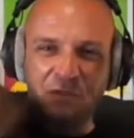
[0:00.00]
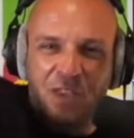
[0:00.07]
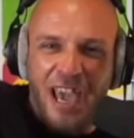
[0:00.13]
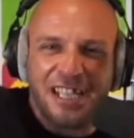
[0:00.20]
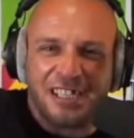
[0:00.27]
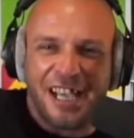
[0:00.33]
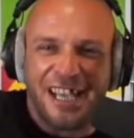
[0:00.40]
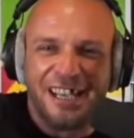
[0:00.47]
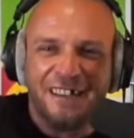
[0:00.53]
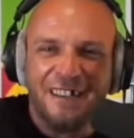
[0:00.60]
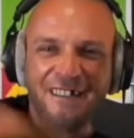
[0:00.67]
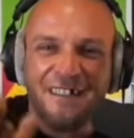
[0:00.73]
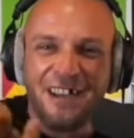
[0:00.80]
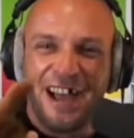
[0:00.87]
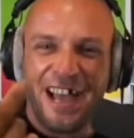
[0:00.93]
Viens ici
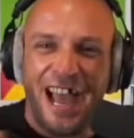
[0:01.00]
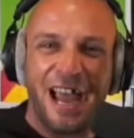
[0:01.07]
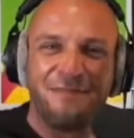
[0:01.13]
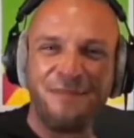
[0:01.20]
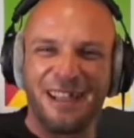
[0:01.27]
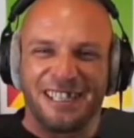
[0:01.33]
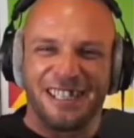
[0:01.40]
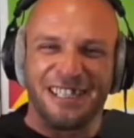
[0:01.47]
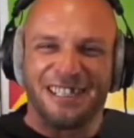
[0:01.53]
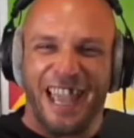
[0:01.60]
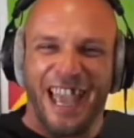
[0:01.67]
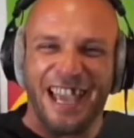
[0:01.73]
euh, Elle m'a dit